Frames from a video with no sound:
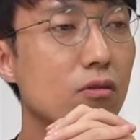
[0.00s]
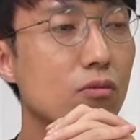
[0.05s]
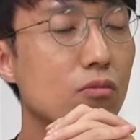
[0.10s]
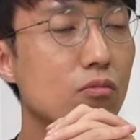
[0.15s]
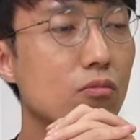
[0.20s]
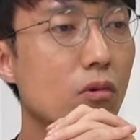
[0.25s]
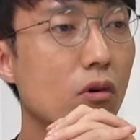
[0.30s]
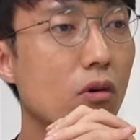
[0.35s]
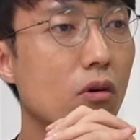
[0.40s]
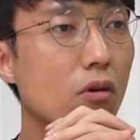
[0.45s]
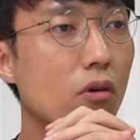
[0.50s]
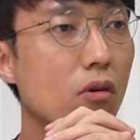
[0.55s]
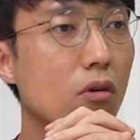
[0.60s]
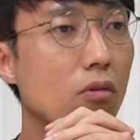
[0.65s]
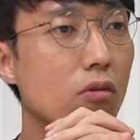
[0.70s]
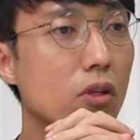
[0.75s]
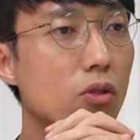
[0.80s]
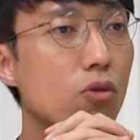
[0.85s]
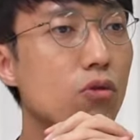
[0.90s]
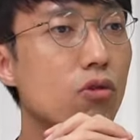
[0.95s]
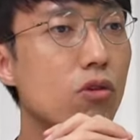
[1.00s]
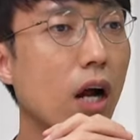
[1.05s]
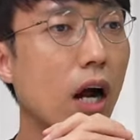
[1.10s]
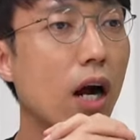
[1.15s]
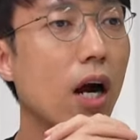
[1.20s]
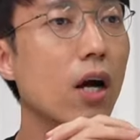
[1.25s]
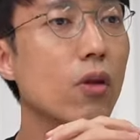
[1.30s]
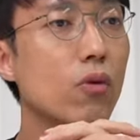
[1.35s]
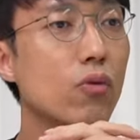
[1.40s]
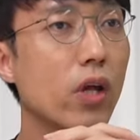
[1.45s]
뭐 리조트로
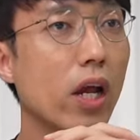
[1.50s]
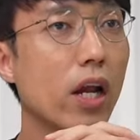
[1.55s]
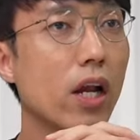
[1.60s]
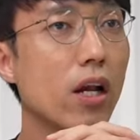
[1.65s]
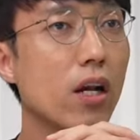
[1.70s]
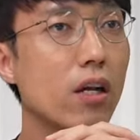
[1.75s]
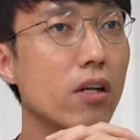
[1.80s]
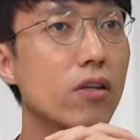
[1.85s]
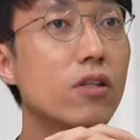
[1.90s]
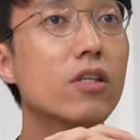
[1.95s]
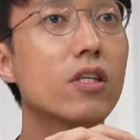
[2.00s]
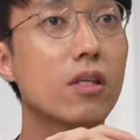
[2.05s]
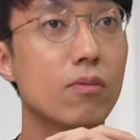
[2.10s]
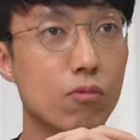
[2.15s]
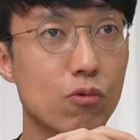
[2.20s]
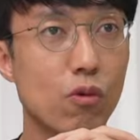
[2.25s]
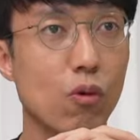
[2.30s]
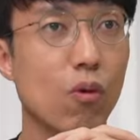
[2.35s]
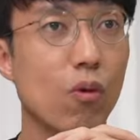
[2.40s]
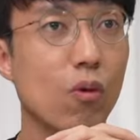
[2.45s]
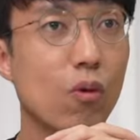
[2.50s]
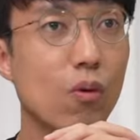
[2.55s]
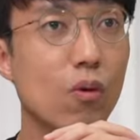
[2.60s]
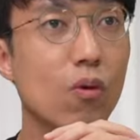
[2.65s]
안 가도 될 느낌으로.